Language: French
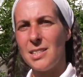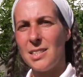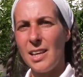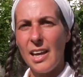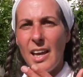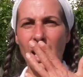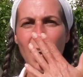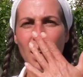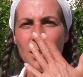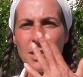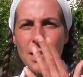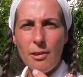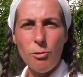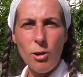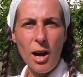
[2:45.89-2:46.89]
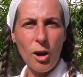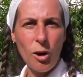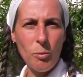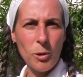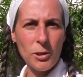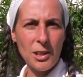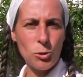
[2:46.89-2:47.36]
c'est savoir
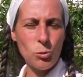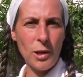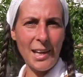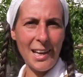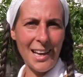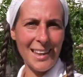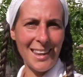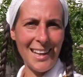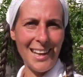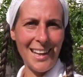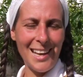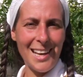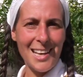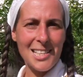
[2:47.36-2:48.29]
comment nettoyer un nez,